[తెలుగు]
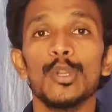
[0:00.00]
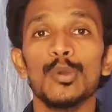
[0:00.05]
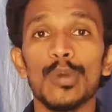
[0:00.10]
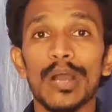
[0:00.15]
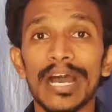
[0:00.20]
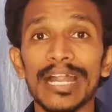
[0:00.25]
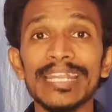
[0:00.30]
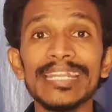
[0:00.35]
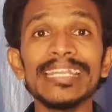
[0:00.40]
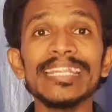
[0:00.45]

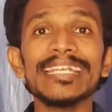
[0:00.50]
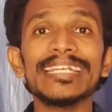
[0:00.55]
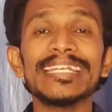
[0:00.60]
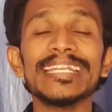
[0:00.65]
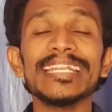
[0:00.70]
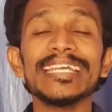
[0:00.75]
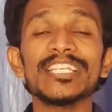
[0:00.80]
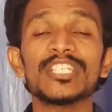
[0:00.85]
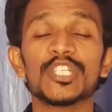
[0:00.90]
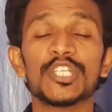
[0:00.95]
నువ్వు
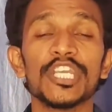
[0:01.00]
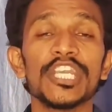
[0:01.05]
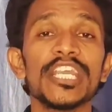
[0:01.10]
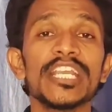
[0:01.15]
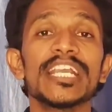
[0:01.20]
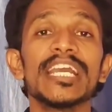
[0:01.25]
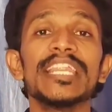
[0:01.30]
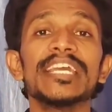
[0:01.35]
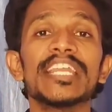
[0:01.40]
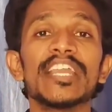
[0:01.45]
అన్నిటినీ
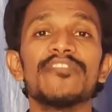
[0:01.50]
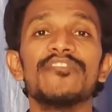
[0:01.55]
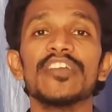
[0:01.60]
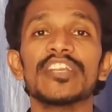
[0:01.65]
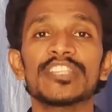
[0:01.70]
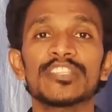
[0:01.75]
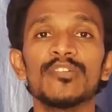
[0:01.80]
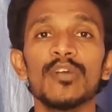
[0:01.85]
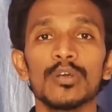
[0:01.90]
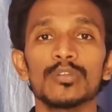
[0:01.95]
చేయగలిగే
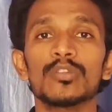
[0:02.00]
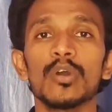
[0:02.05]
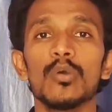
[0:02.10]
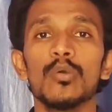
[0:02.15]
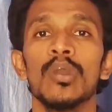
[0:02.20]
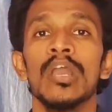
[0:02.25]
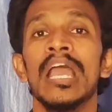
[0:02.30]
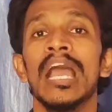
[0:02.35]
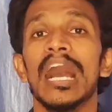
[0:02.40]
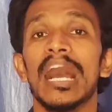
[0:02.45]
వ్యక్తి
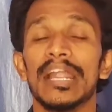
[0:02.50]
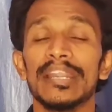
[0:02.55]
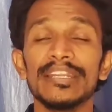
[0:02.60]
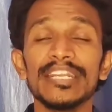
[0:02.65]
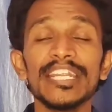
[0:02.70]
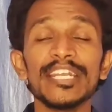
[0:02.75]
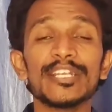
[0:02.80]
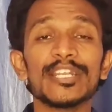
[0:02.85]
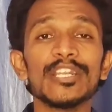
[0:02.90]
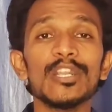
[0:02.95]
అవుతావు
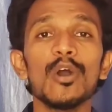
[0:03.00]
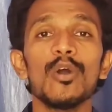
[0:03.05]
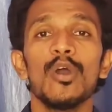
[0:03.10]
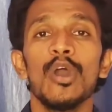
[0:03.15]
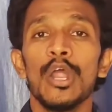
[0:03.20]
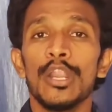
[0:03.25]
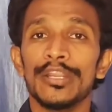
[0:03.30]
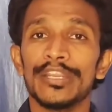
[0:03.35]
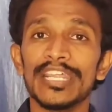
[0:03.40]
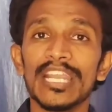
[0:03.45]
అన్నిటిలో
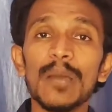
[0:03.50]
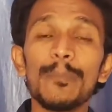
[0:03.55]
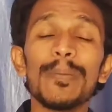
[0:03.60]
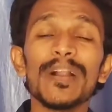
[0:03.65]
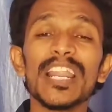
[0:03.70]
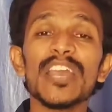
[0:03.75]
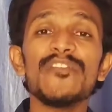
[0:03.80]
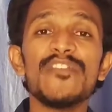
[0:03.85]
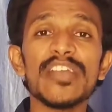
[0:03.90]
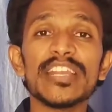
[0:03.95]

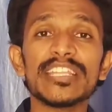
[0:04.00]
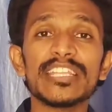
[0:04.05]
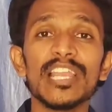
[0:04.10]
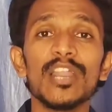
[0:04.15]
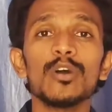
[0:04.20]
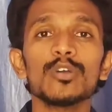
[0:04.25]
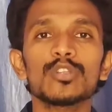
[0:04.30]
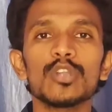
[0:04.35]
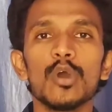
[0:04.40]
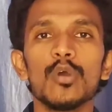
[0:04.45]
నిలబడే
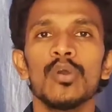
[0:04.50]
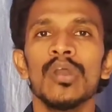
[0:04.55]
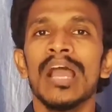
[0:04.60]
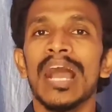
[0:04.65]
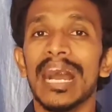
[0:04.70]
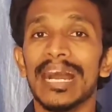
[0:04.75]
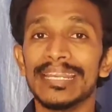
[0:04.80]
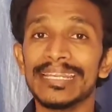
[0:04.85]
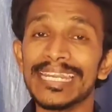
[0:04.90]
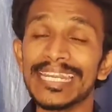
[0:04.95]
వ్యక్తులు అవుతావు
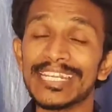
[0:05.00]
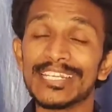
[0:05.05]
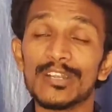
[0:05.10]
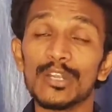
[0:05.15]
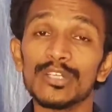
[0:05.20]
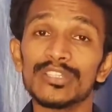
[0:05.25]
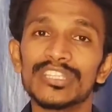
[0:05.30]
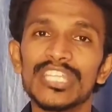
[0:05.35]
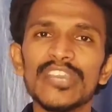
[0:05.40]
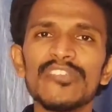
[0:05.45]

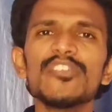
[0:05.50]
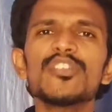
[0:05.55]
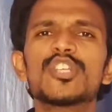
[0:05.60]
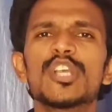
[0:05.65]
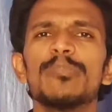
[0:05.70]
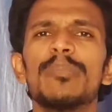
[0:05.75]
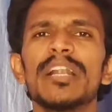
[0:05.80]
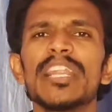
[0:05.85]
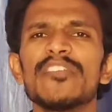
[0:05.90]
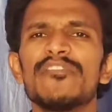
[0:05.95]
అన్నిటిలో
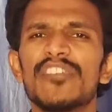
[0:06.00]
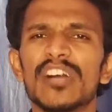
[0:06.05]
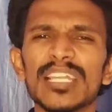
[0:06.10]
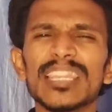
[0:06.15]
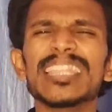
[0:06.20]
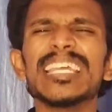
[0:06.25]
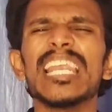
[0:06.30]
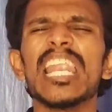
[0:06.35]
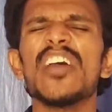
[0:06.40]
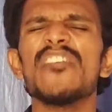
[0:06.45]
దీవించబడి
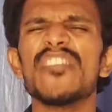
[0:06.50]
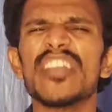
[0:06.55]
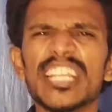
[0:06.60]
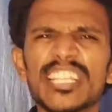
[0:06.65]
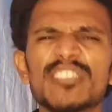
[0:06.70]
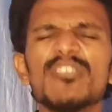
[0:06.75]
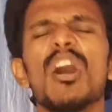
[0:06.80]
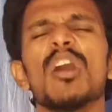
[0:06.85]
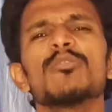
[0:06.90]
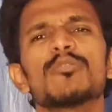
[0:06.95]
వరదిల్లే
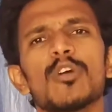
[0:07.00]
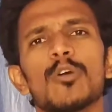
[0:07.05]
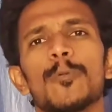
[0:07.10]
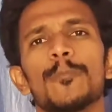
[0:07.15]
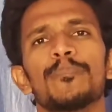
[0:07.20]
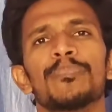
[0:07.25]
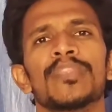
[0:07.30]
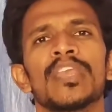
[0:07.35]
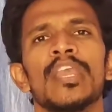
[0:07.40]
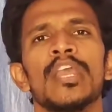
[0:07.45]
వ్యక్తి
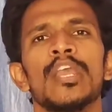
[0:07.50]
అవుతావు